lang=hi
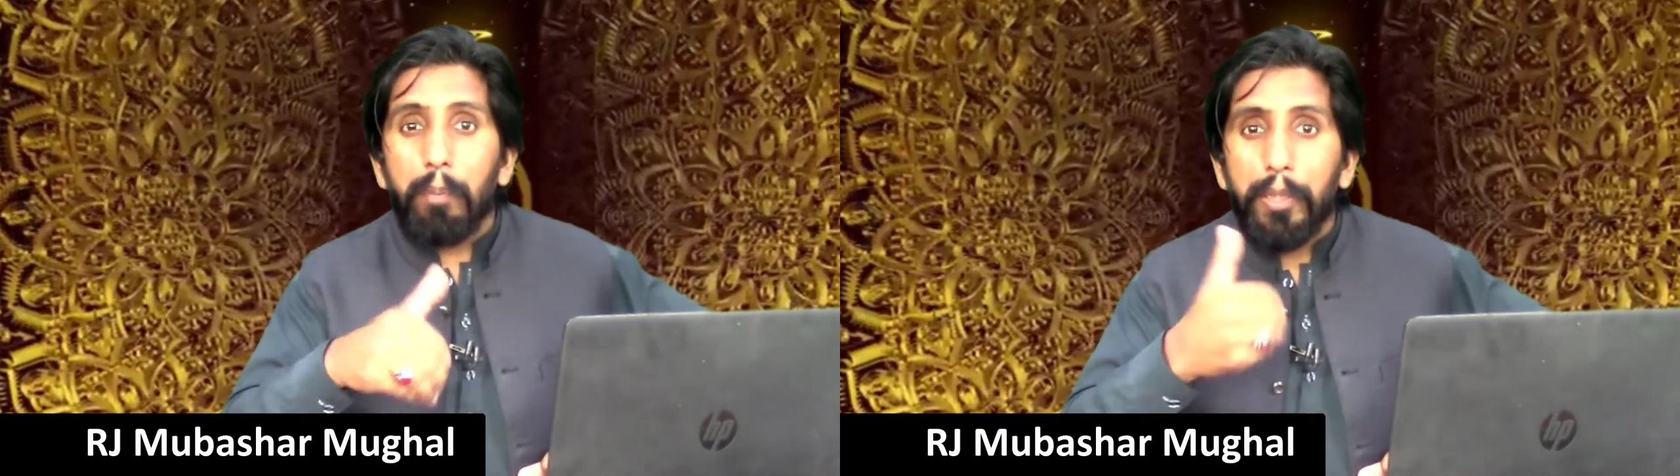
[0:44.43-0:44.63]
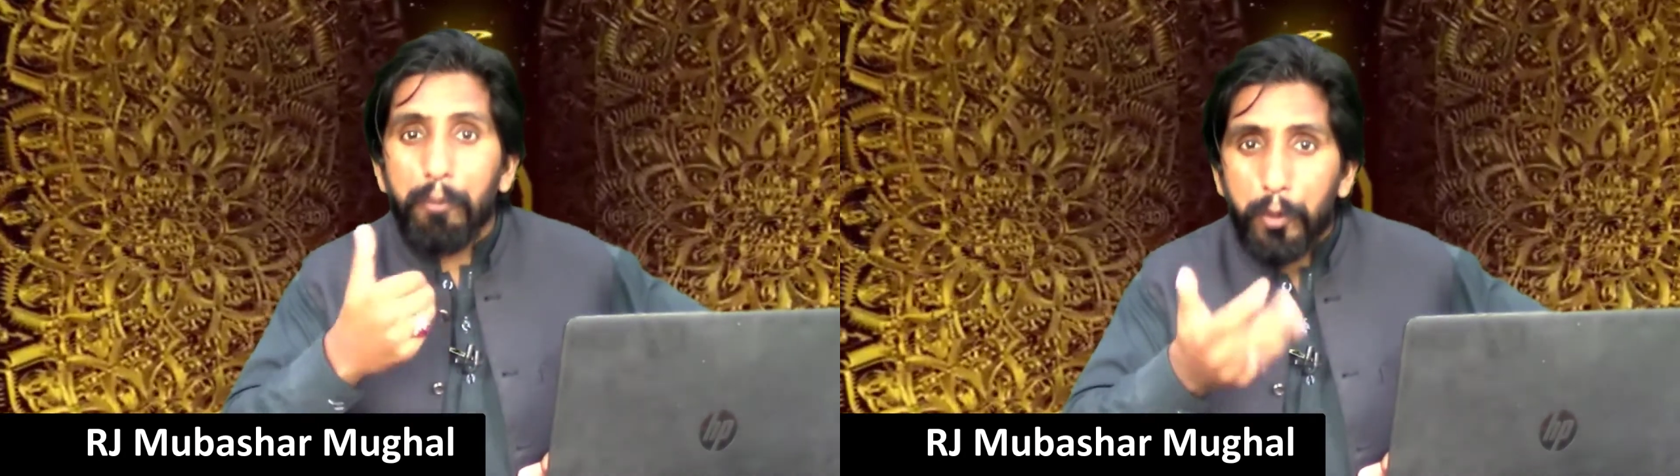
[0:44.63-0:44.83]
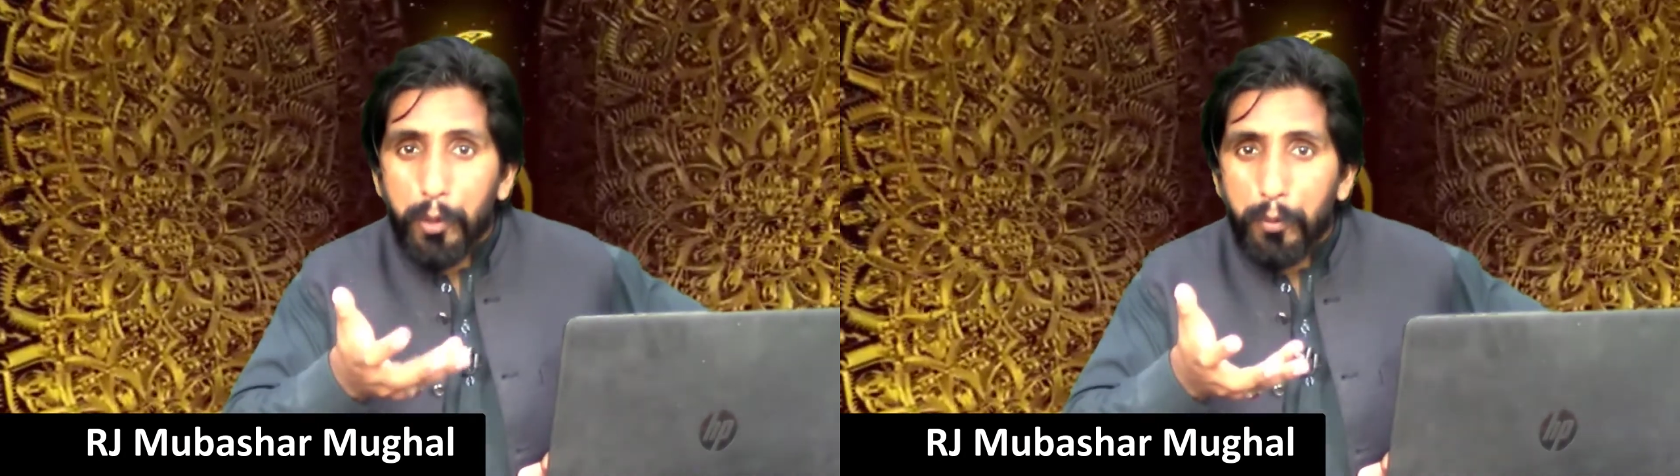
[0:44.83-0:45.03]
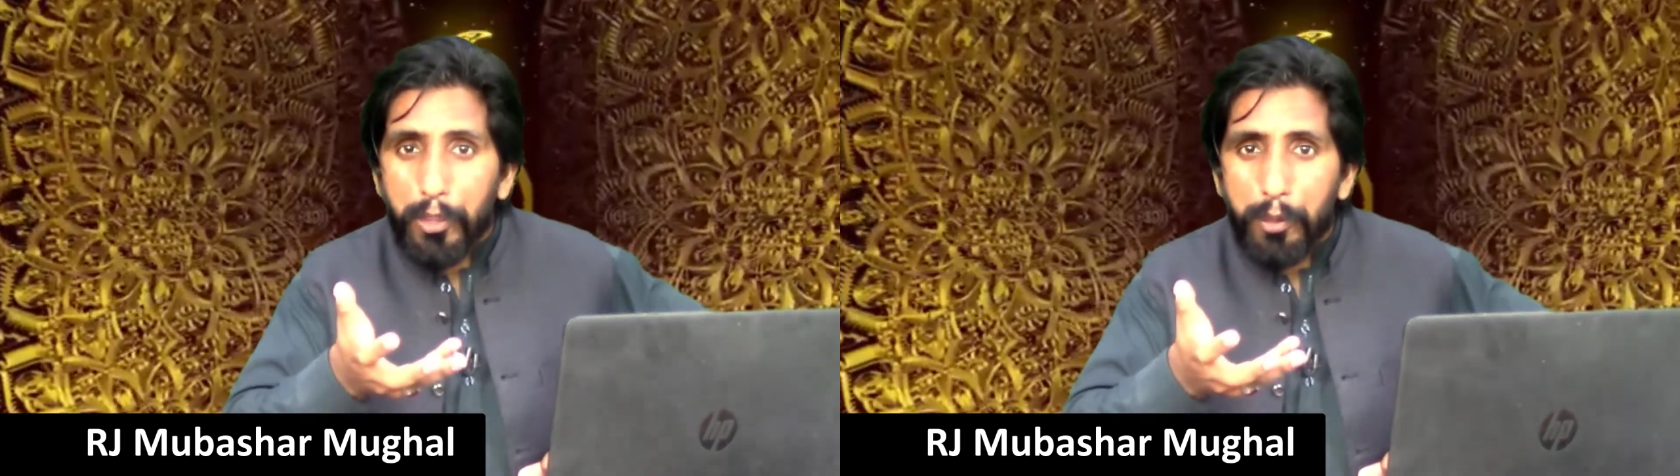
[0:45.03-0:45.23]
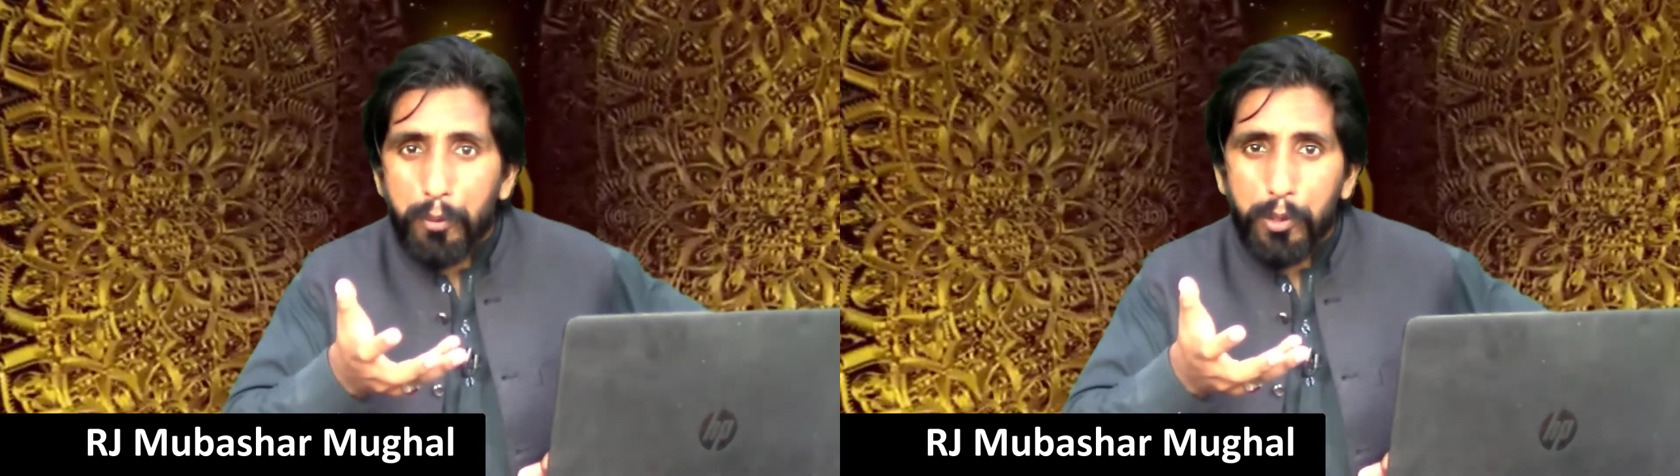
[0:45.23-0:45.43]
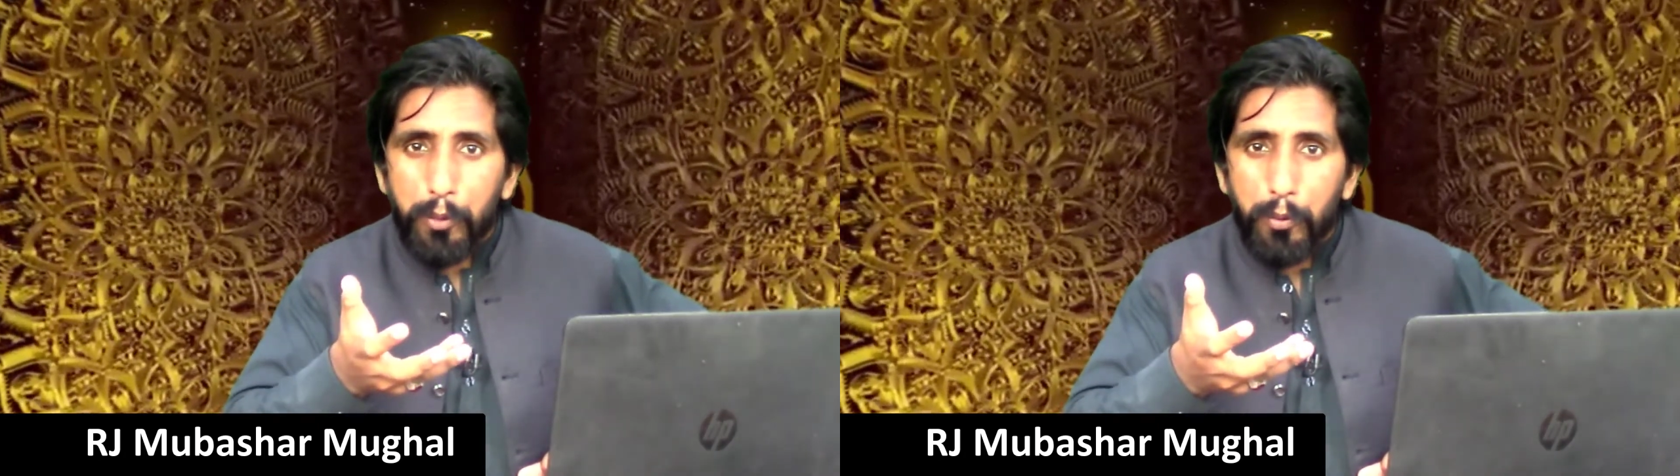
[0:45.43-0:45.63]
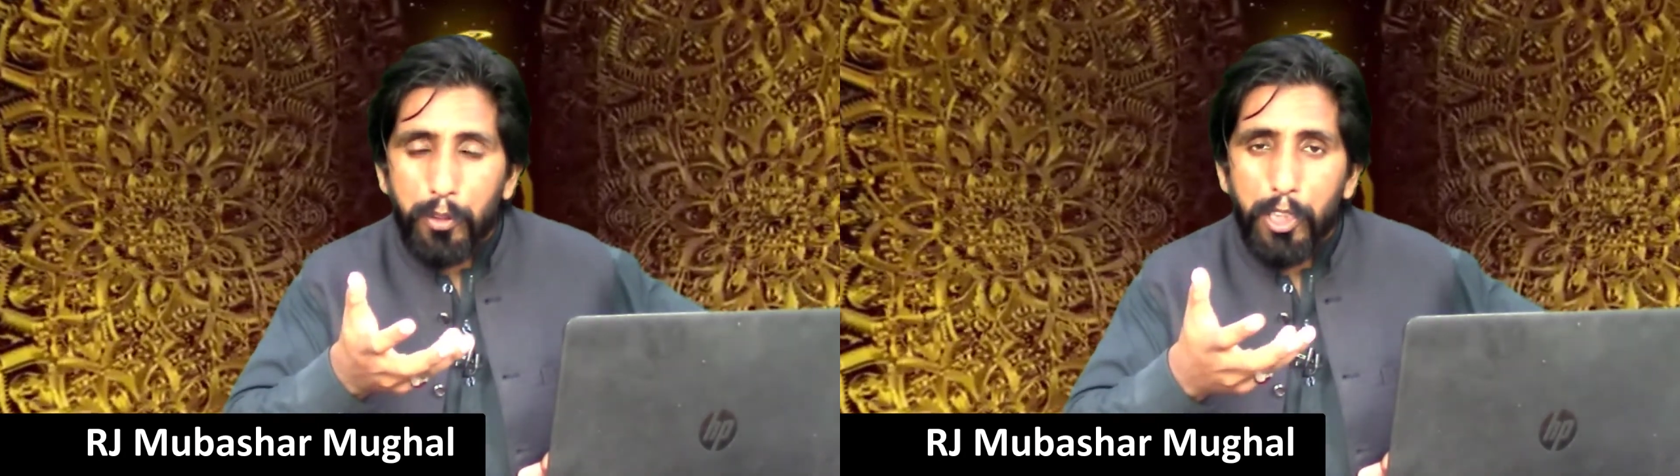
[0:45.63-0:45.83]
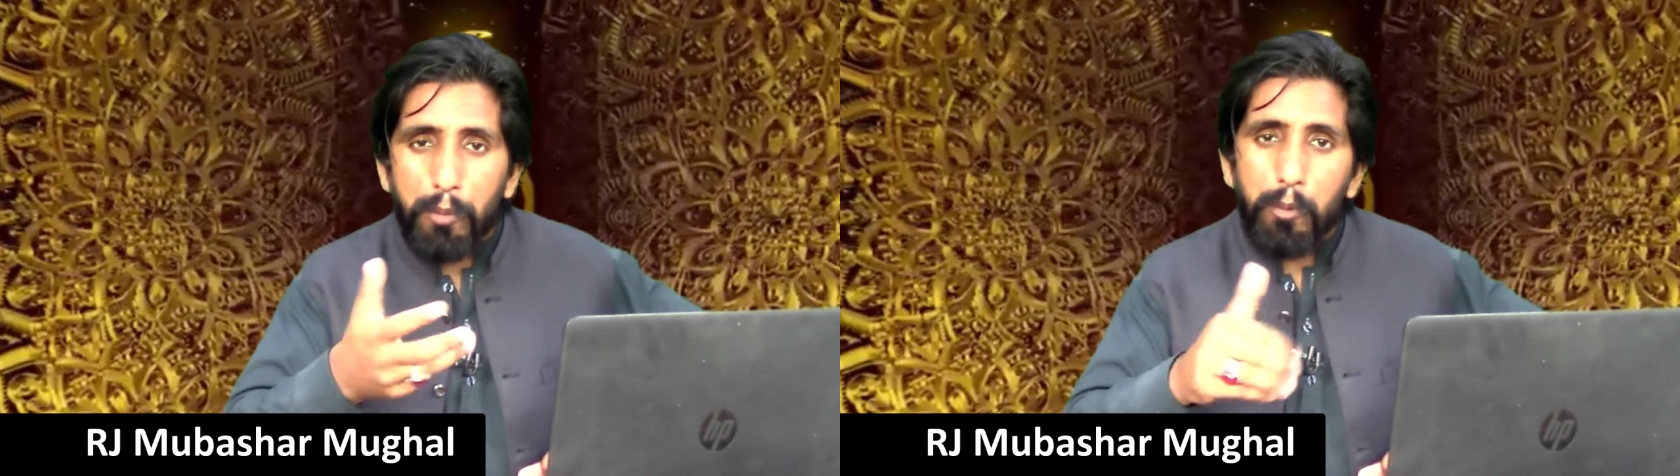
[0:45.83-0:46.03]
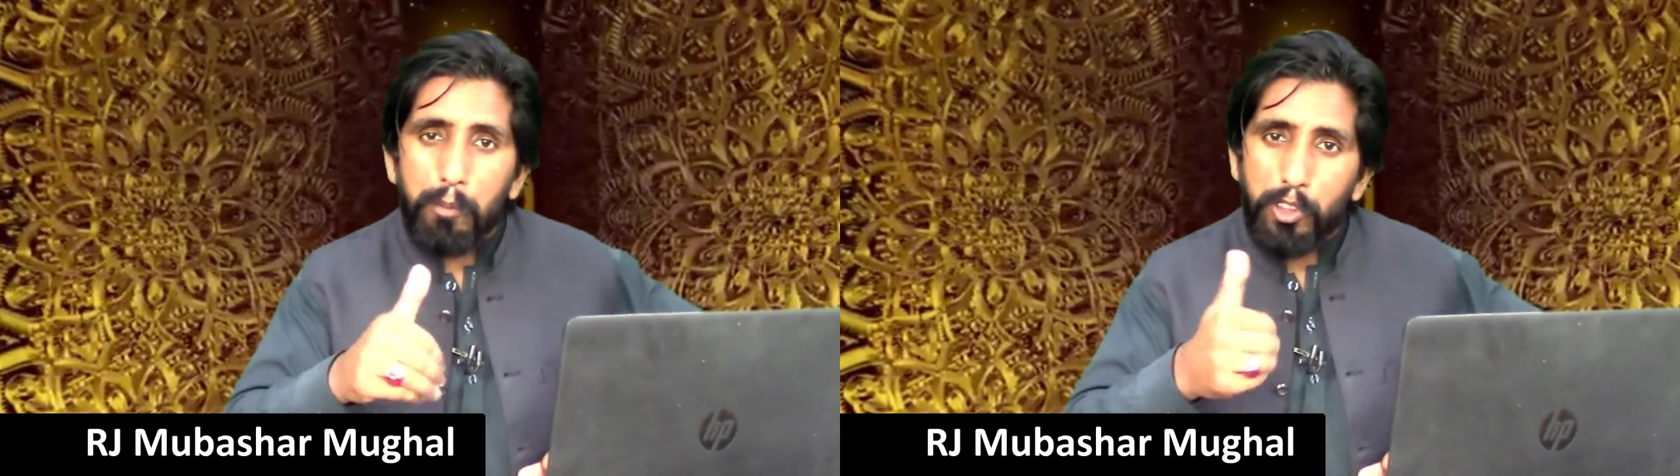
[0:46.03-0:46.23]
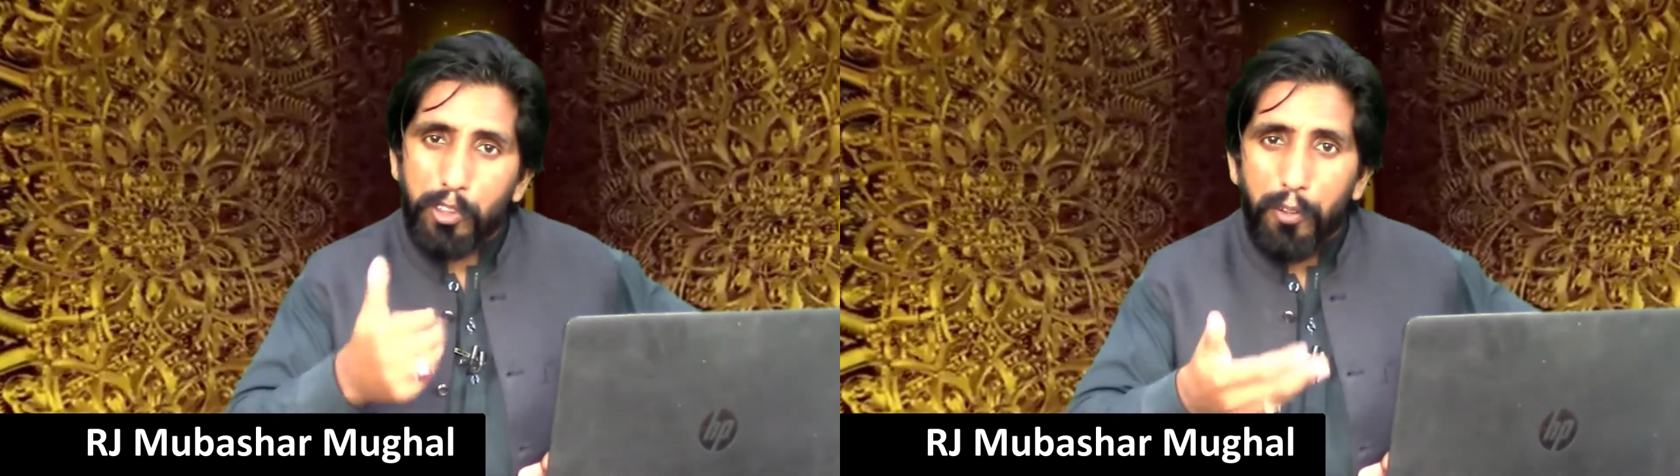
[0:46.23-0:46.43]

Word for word: फिर वही रूटीन उसकी होती है वो मुझे